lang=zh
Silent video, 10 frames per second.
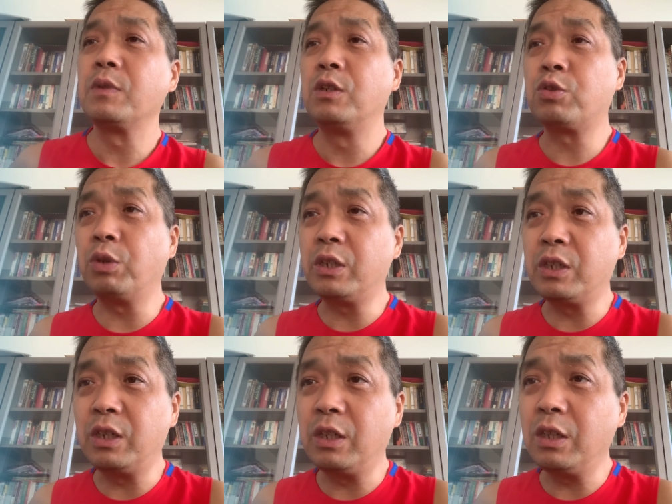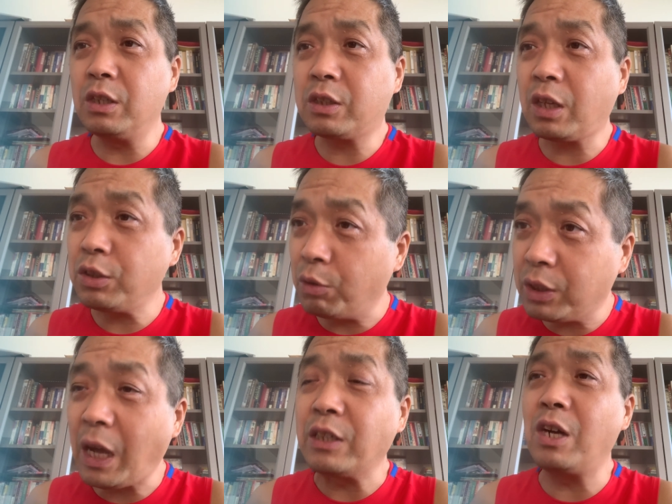说是他有一
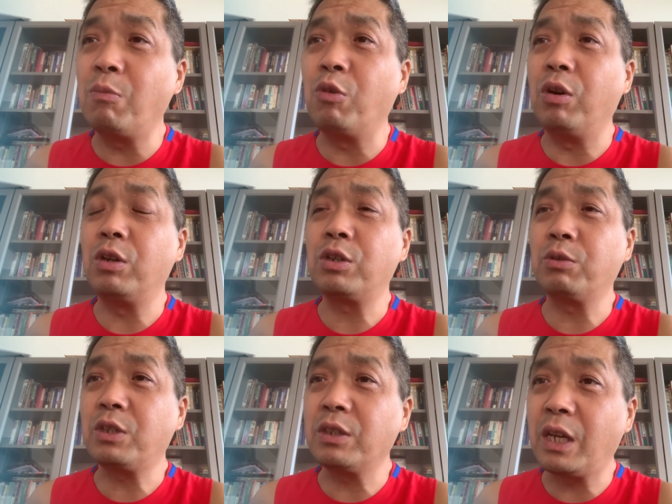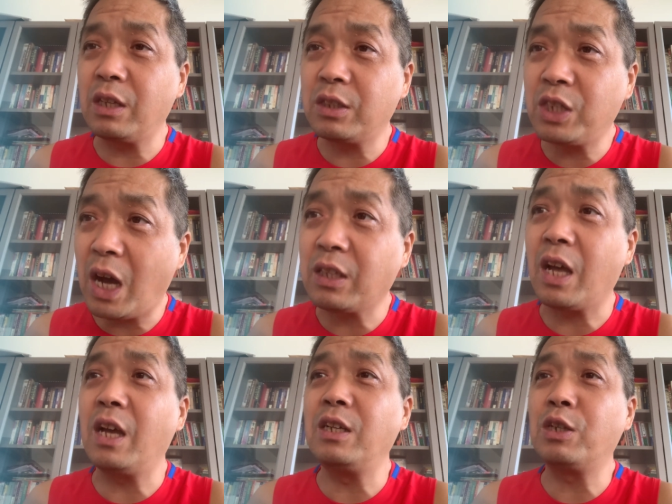个大项目，说正在洽
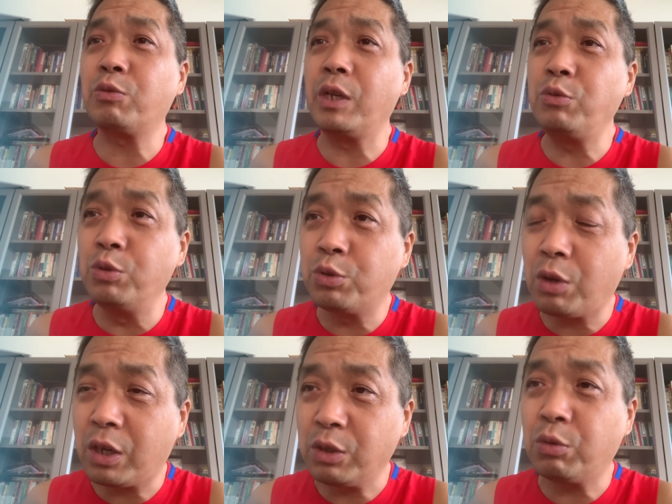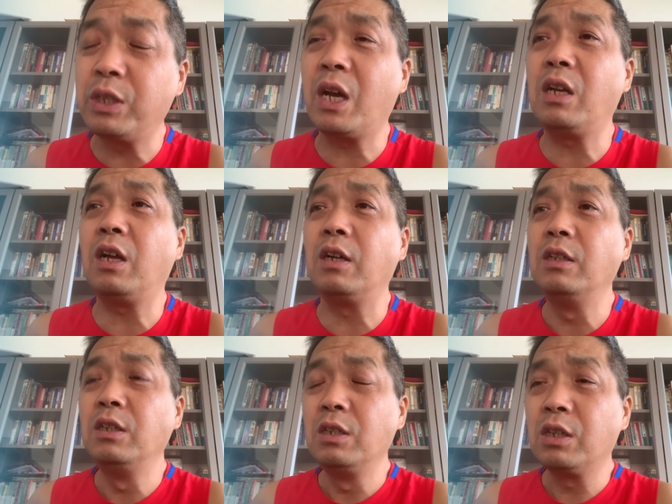谈，说也运作很多年了。
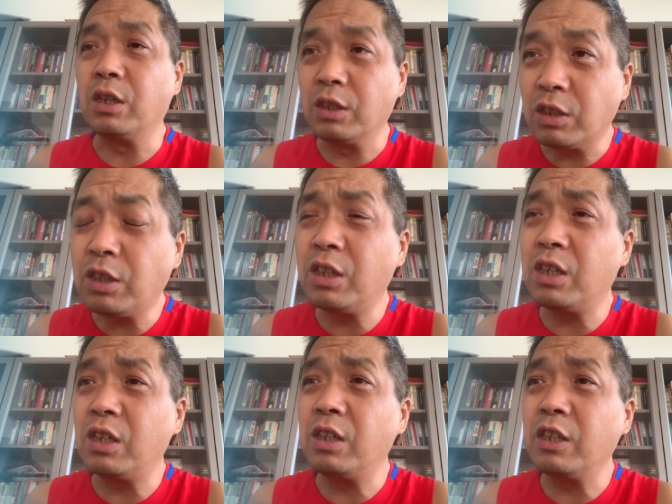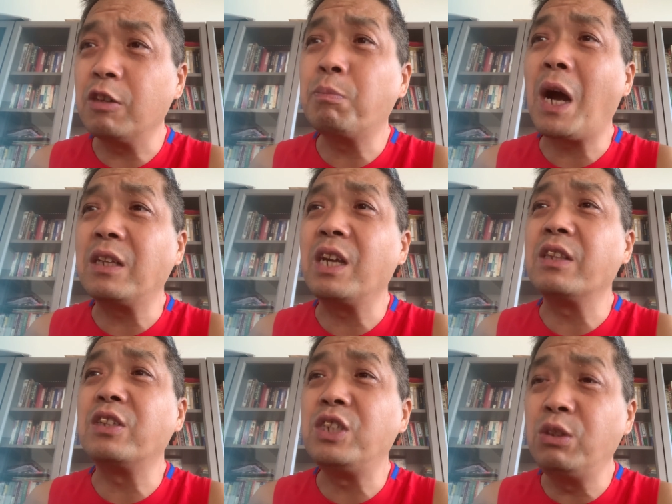可能是零八年
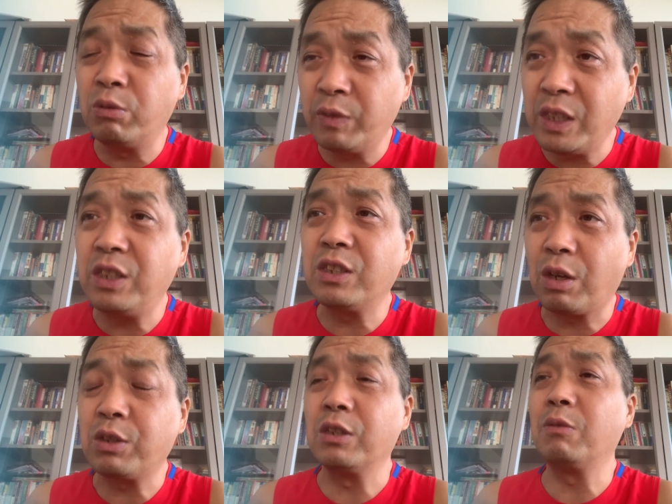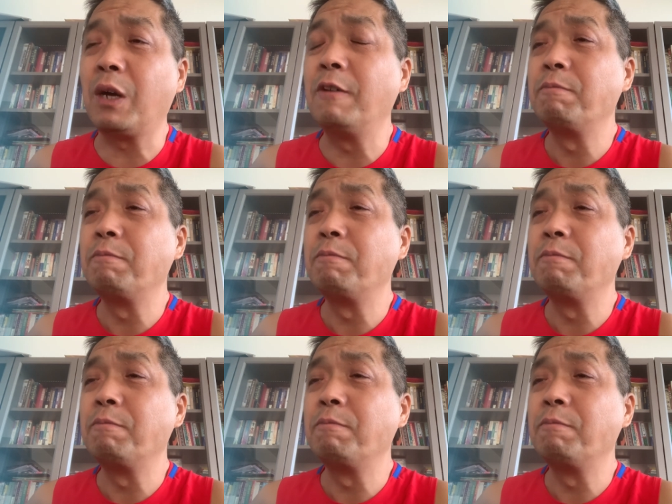的金融危机造成的吧，